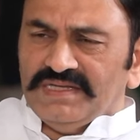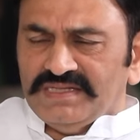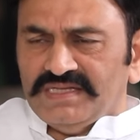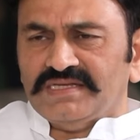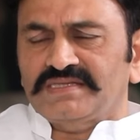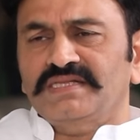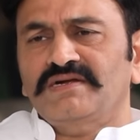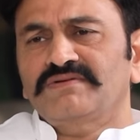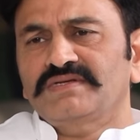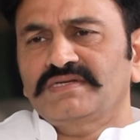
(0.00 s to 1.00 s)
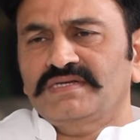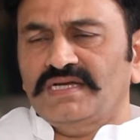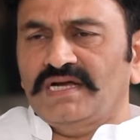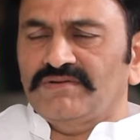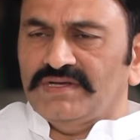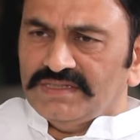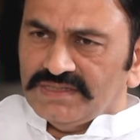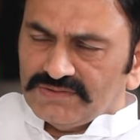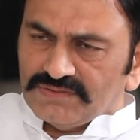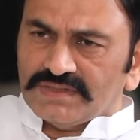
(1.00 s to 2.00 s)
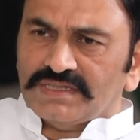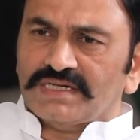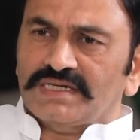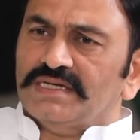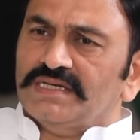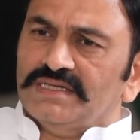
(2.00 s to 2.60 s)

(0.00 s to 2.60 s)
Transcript: ఏం చేస్తుంది ఆవిడ ఆవిడ ఏం చేసి ఉంటుంది అక్కడ